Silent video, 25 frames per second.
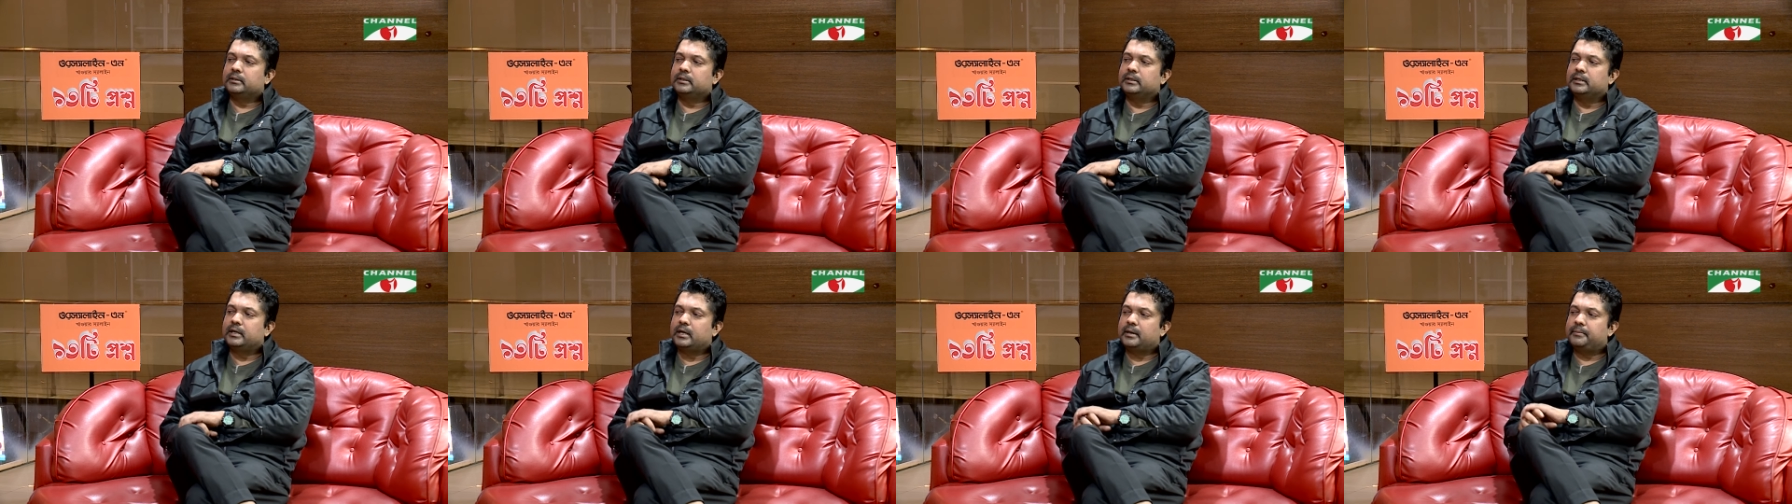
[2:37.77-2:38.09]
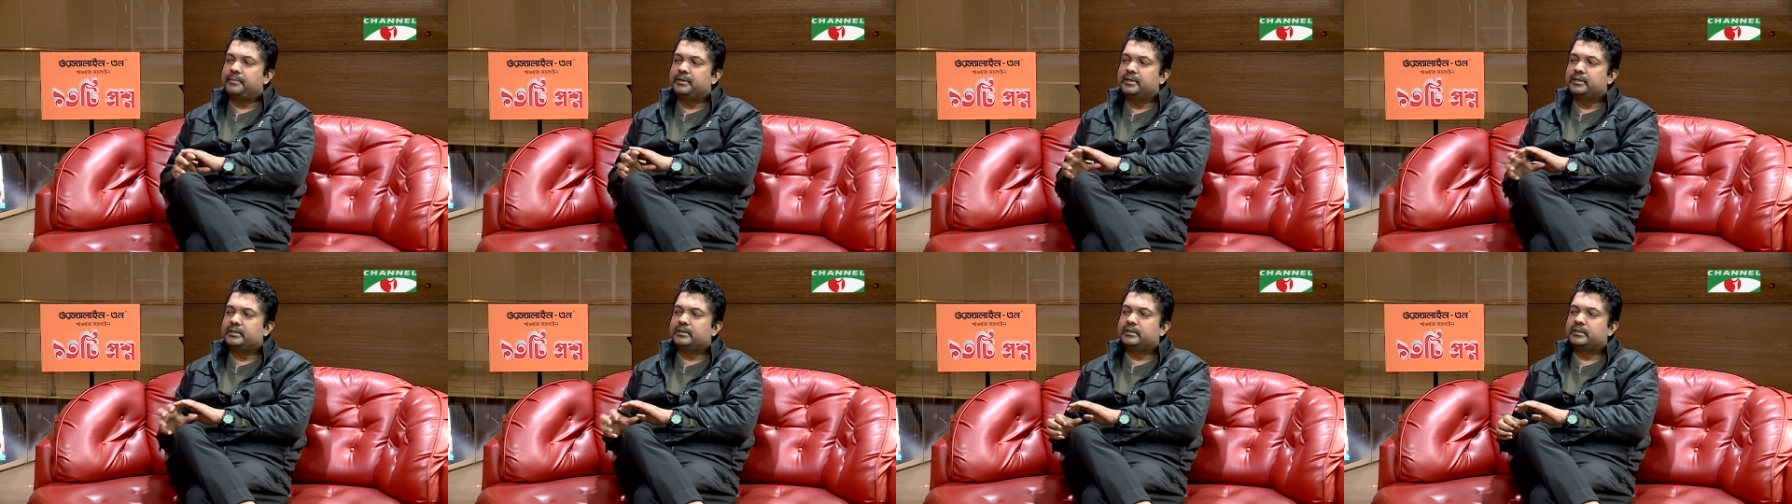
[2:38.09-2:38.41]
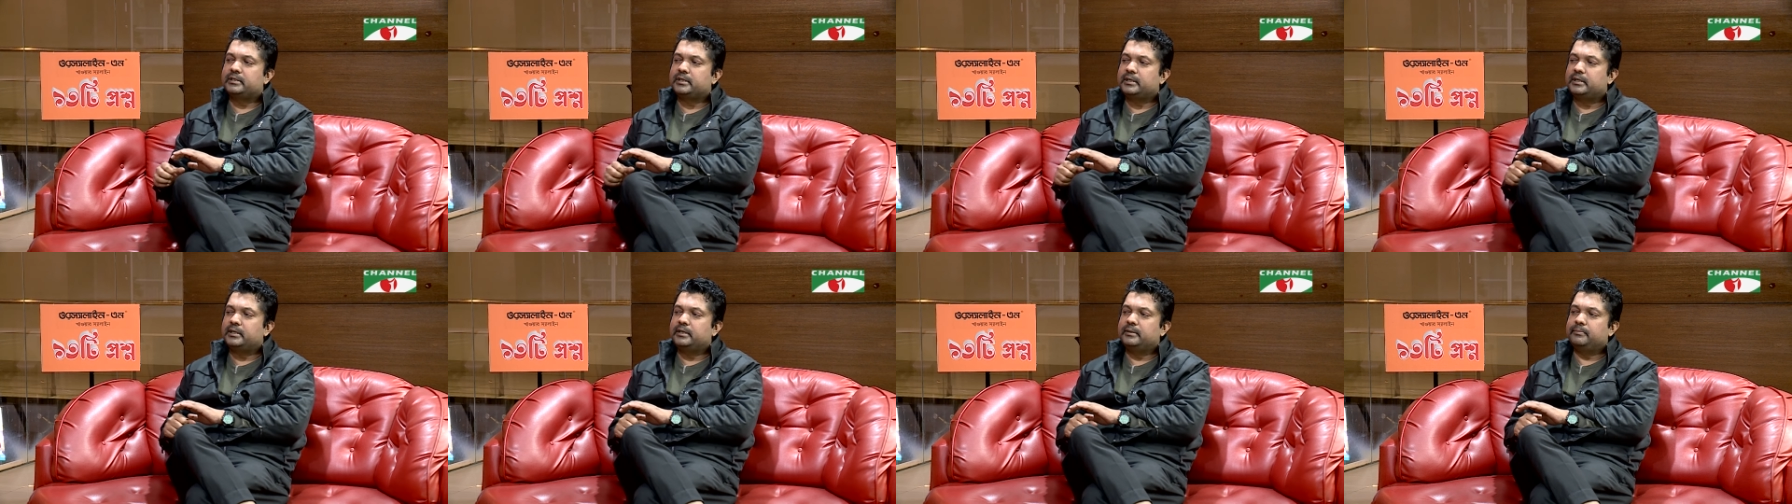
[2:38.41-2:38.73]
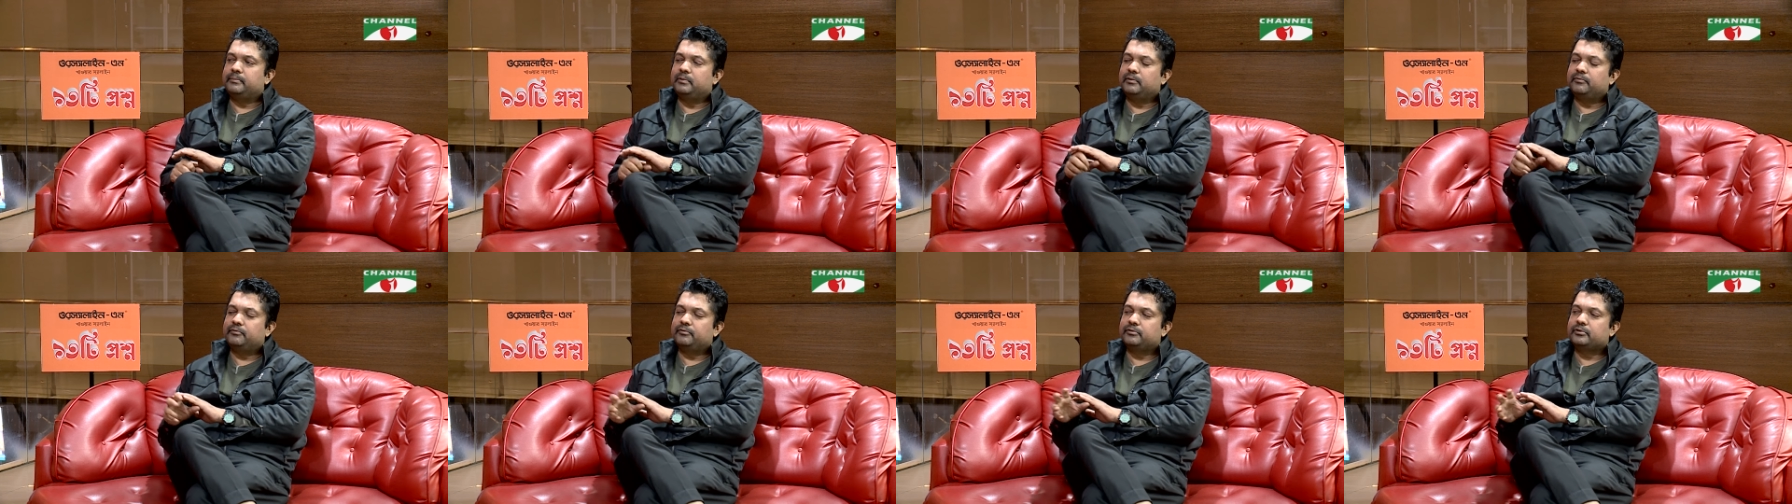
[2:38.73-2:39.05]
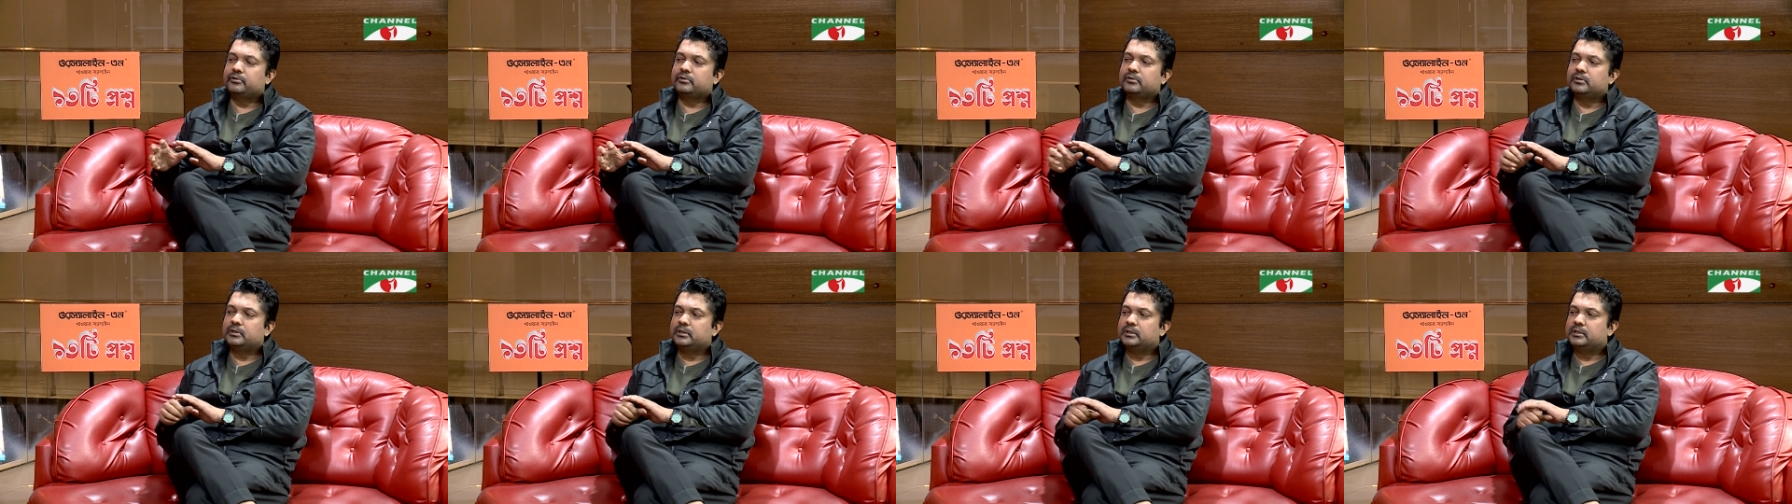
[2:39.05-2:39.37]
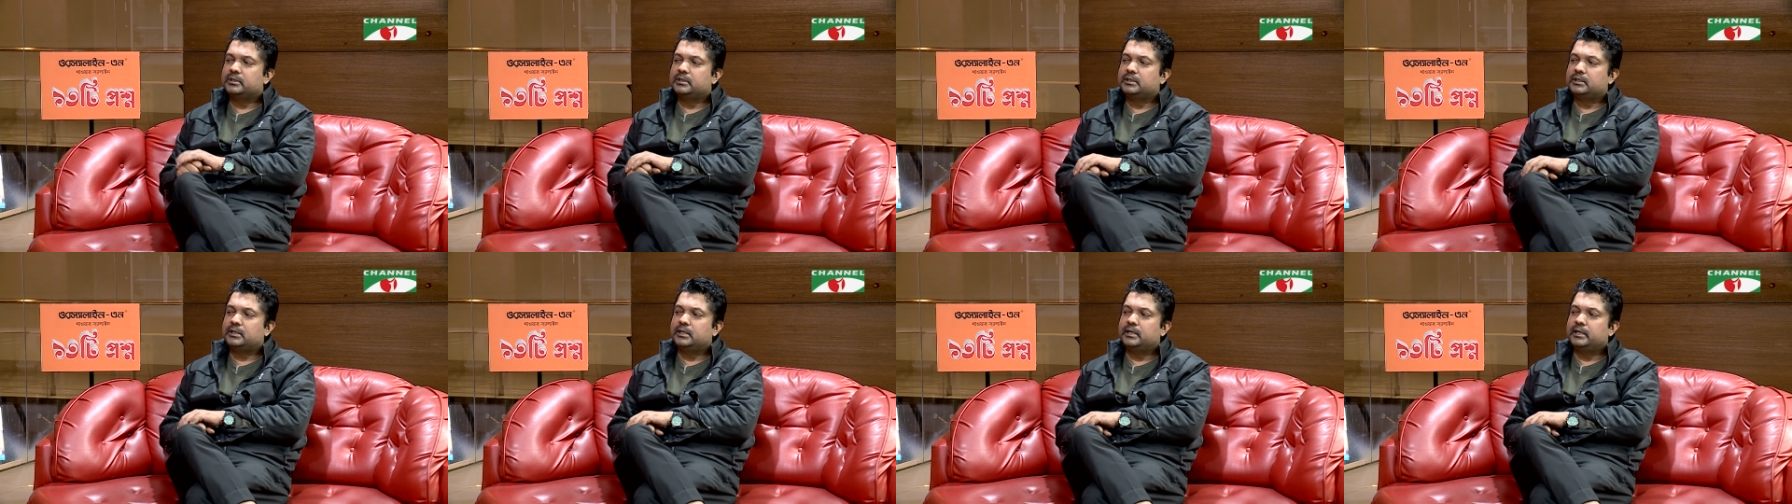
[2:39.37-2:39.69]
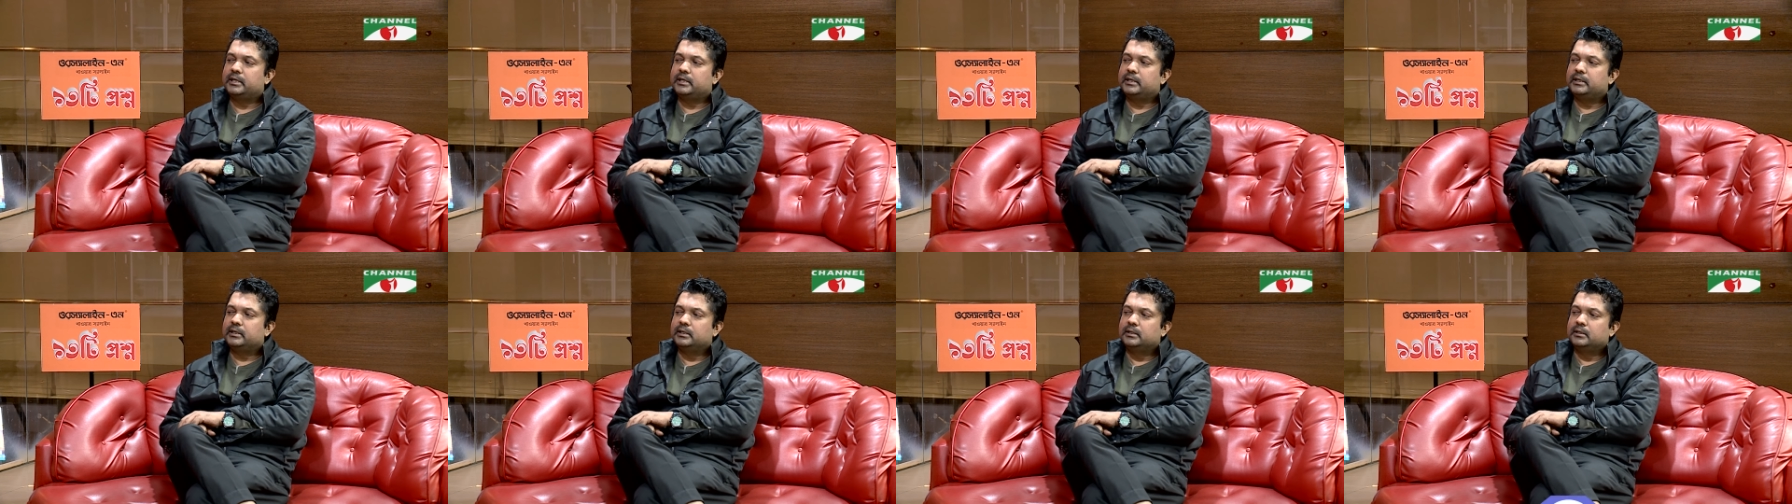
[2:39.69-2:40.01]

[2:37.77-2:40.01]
গ্রামের ছেলে মফস্বলের ছেলে